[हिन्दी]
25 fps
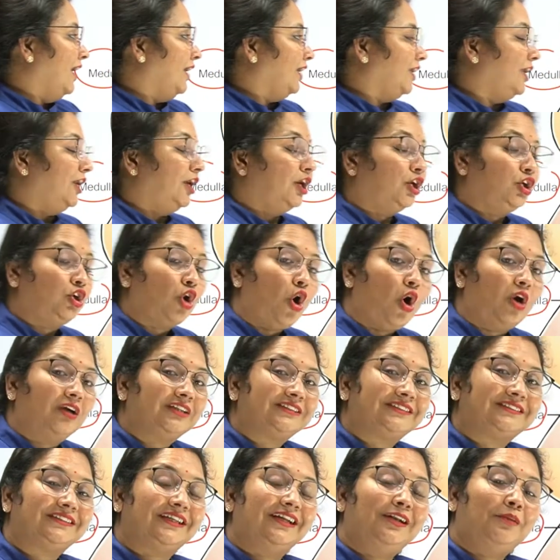कि ये
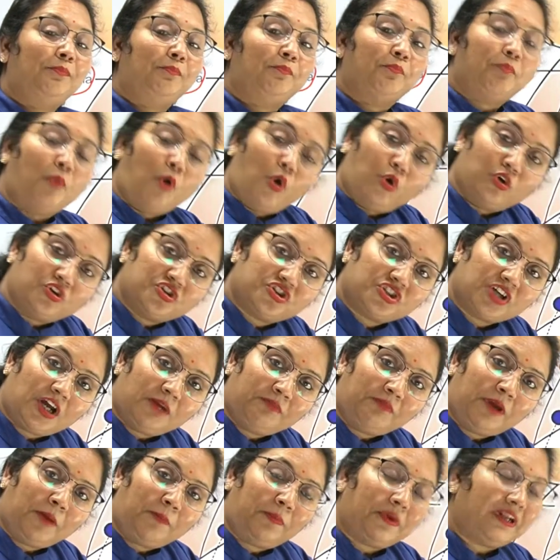डॉर्सल
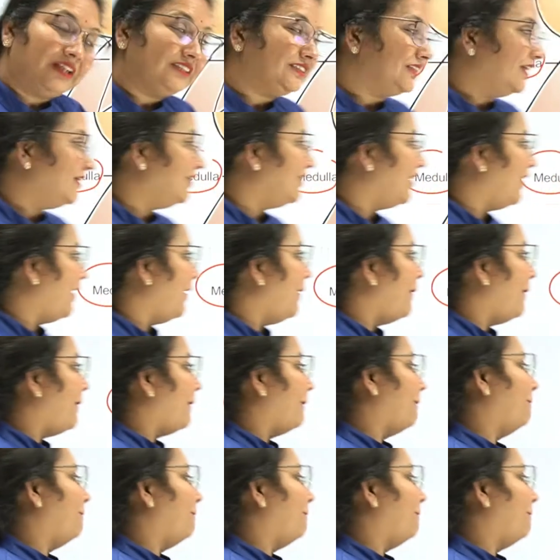पोर्शन में प्रेजेंट है